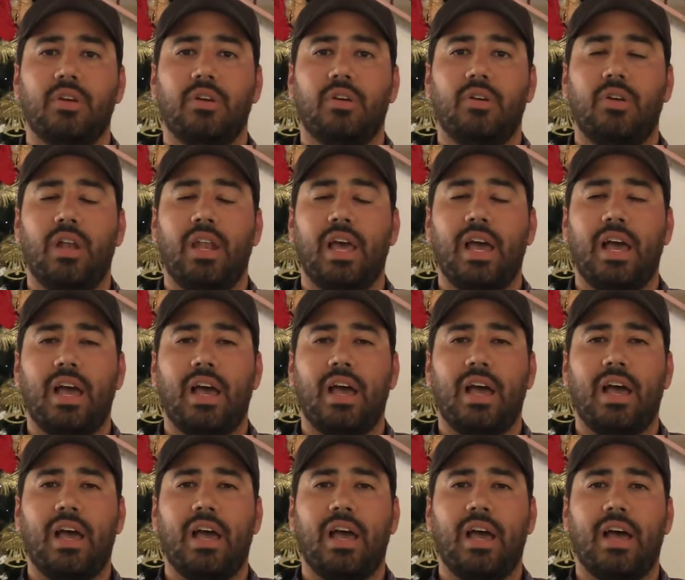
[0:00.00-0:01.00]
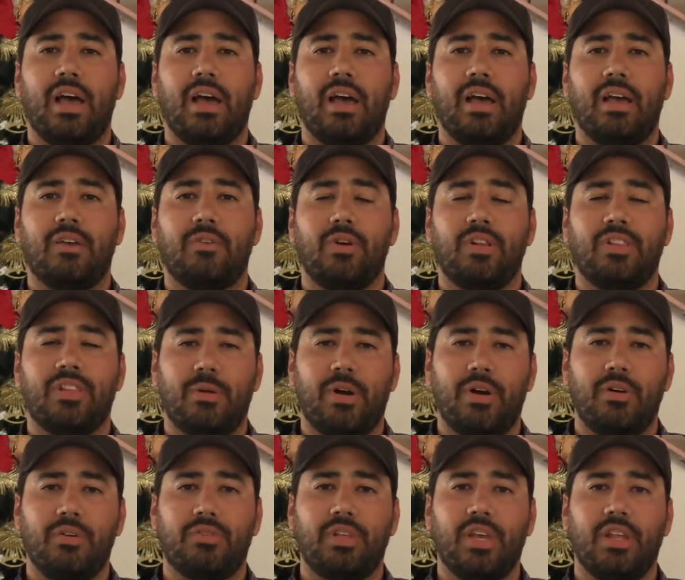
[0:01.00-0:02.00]
Con, la, con el
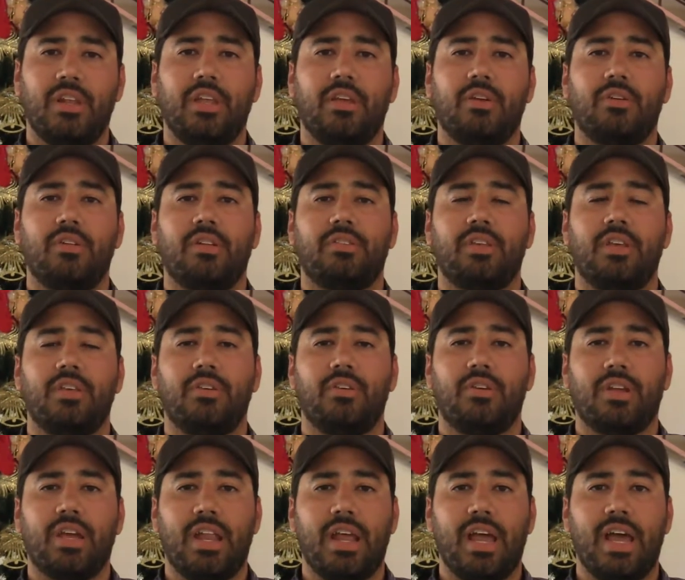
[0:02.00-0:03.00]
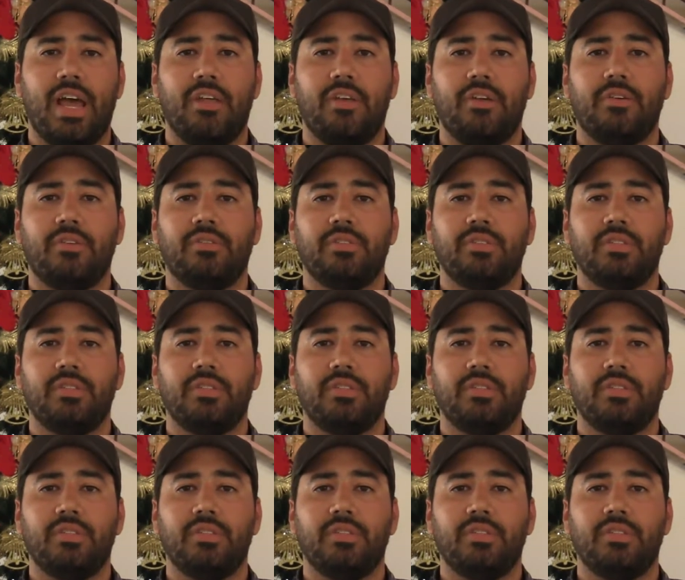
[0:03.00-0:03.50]
trabajo técnico del señor Canario